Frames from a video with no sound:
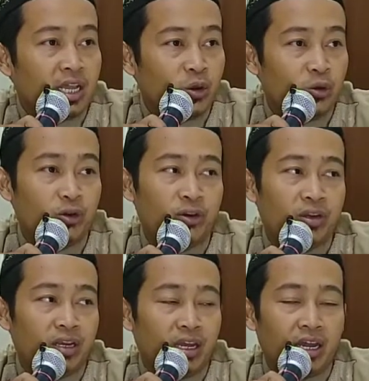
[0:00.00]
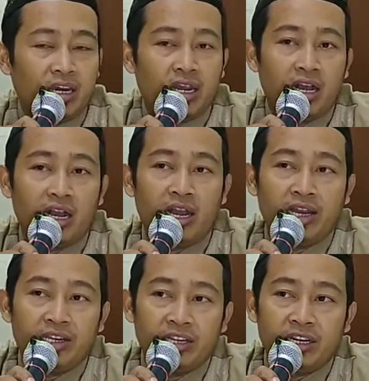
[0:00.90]
tahun karena
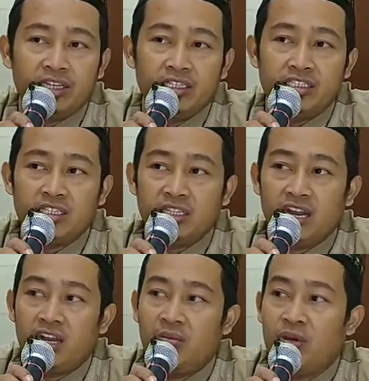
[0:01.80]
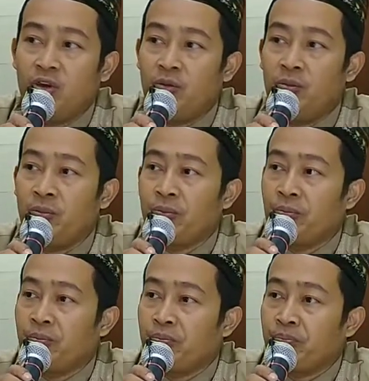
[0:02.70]
kalender hijriah belum
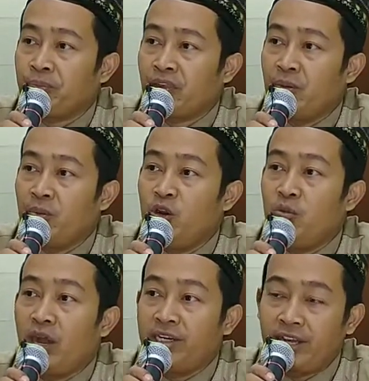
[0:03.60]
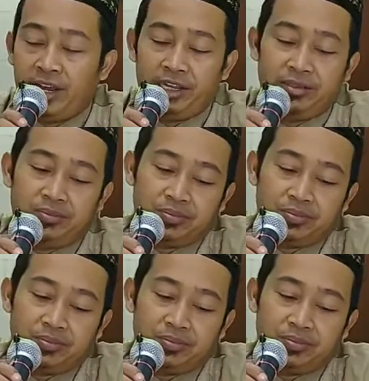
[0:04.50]
belum ada.